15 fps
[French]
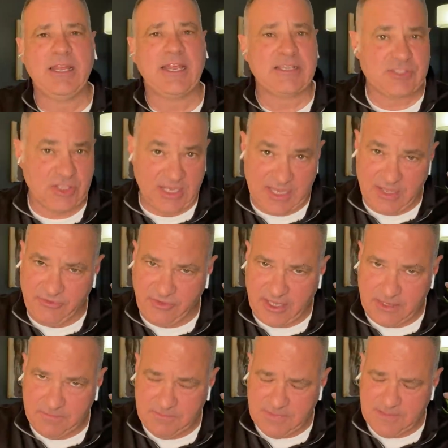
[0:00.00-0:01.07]
les restaurants
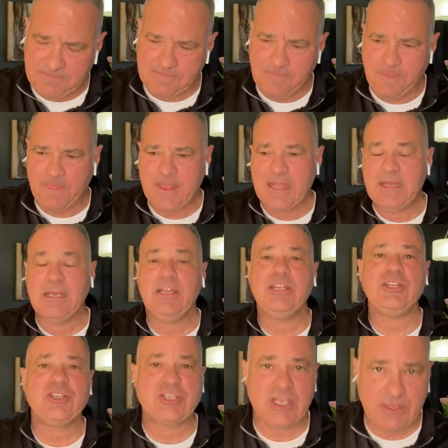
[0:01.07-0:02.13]
ferment.
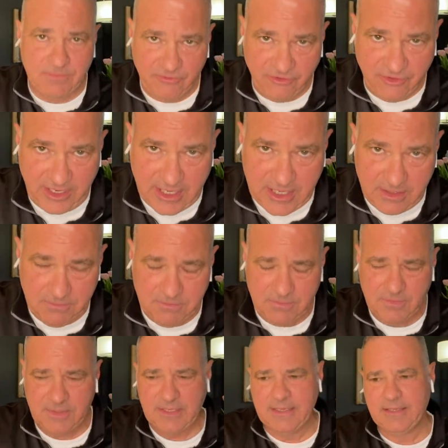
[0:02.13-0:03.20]
Les gyms
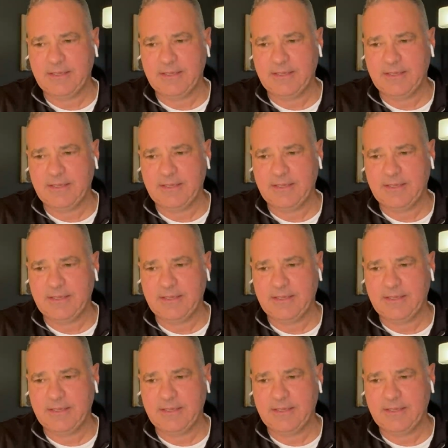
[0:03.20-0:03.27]
ferment,